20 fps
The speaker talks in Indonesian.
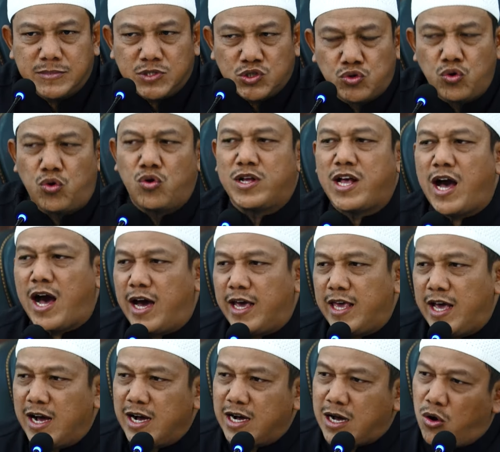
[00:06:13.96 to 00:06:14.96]
Surga
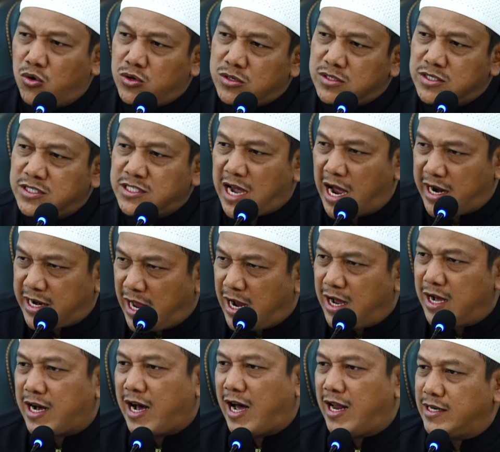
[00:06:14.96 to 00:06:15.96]
yang kau
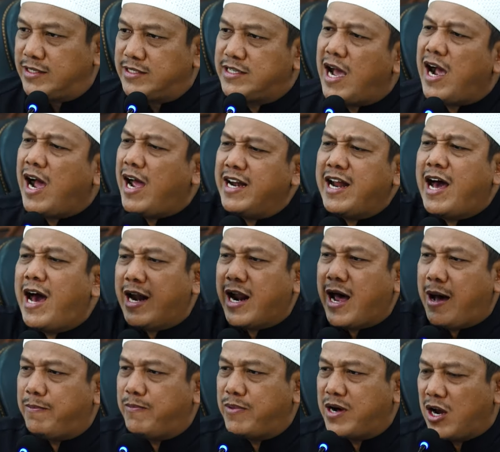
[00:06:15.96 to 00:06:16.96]
canangkan, jangan
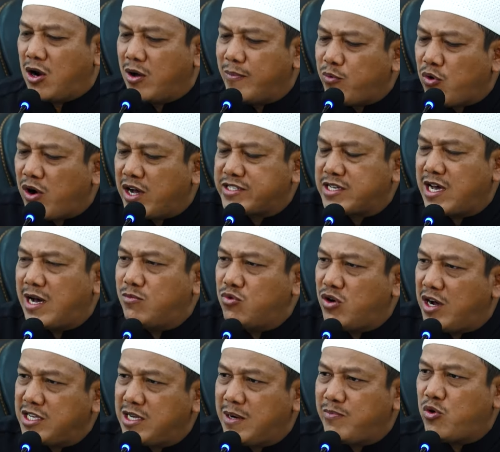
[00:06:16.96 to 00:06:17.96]
harap. Kalau puasamu
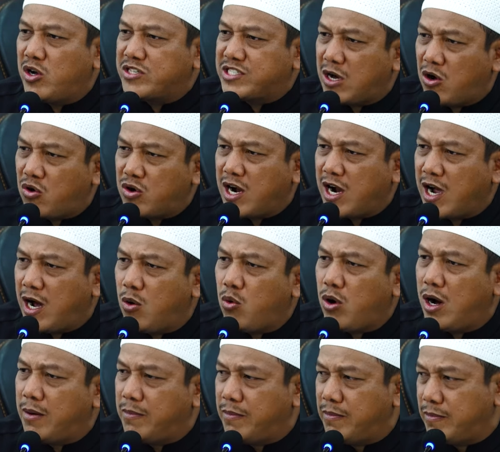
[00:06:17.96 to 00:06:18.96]
hanya puasa orang
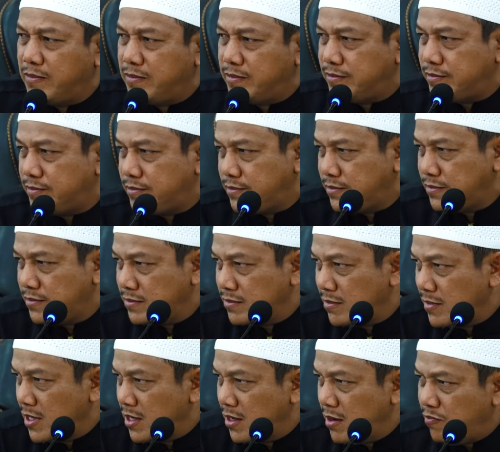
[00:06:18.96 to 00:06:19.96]
awam.
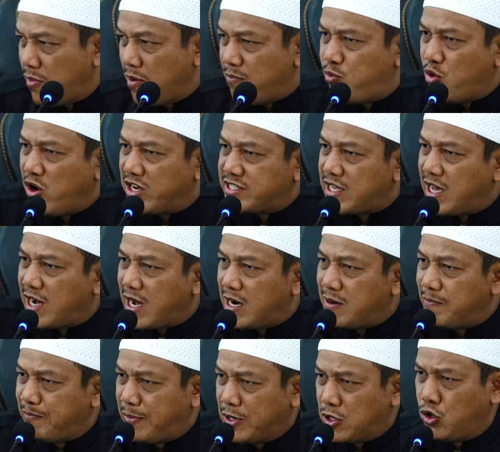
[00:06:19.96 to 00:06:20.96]

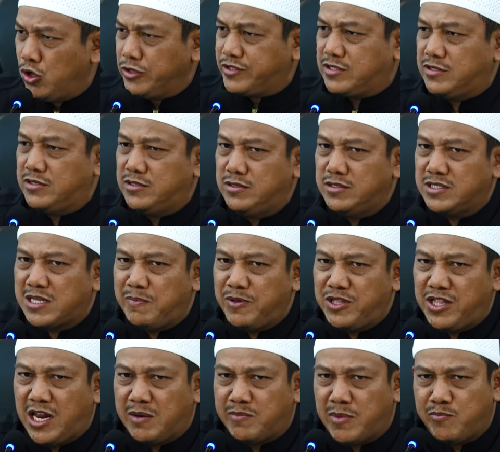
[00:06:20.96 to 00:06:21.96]
Mempuasakan perut, tapi
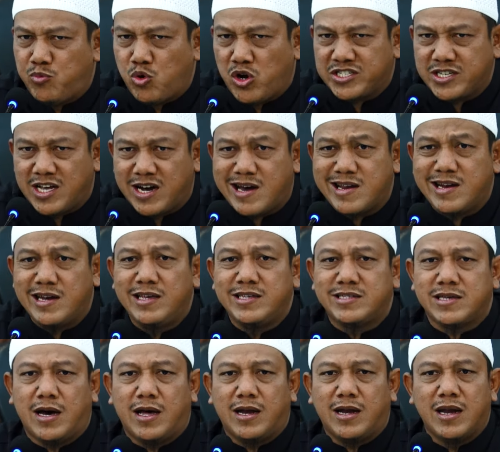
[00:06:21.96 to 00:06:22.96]
tidak mempuasakan
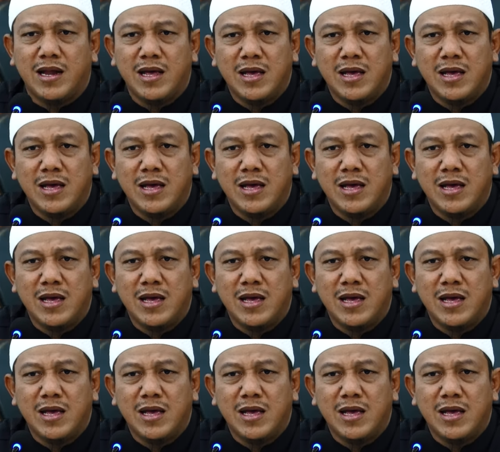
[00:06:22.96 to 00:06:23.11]
lisan.